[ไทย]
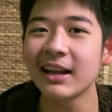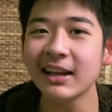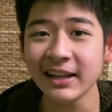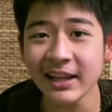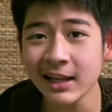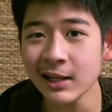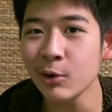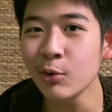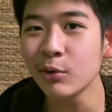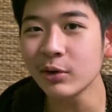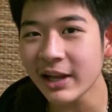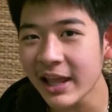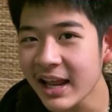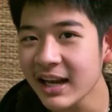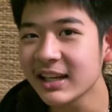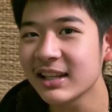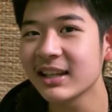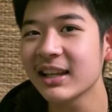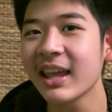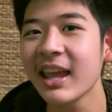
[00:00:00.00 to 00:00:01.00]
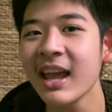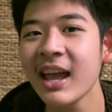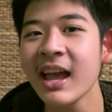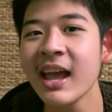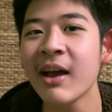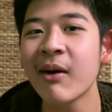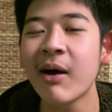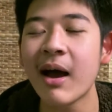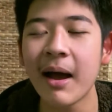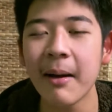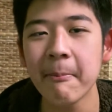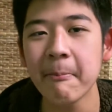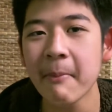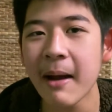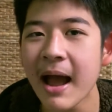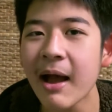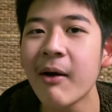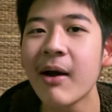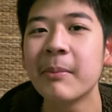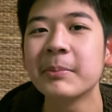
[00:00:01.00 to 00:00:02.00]
เล่นลูกเล่น แค่ความ
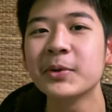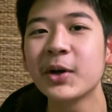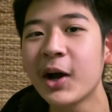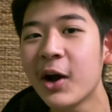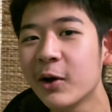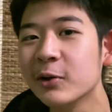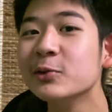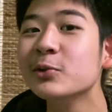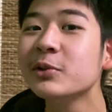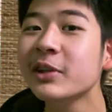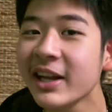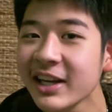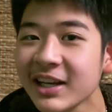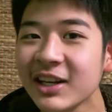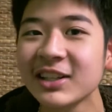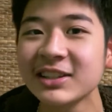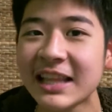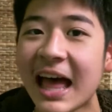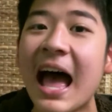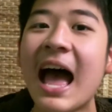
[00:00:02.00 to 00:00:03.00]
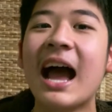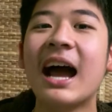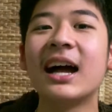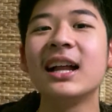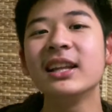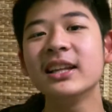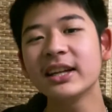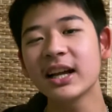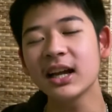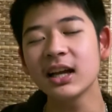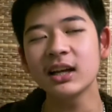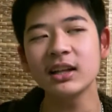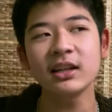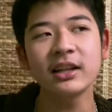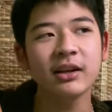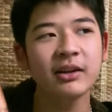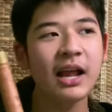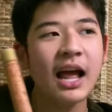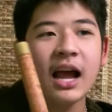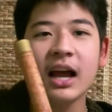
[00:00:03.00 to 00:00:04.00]
มากความน้อยของลูกเล่นก็ต่างกันแล้วนะแน
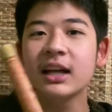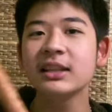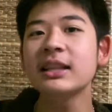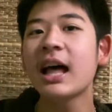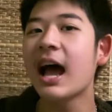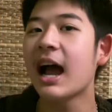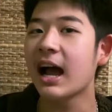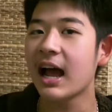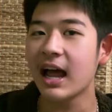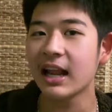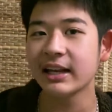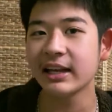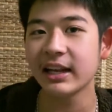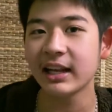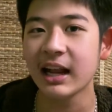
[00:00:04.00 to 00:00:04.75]
วทางก็ต่างกัน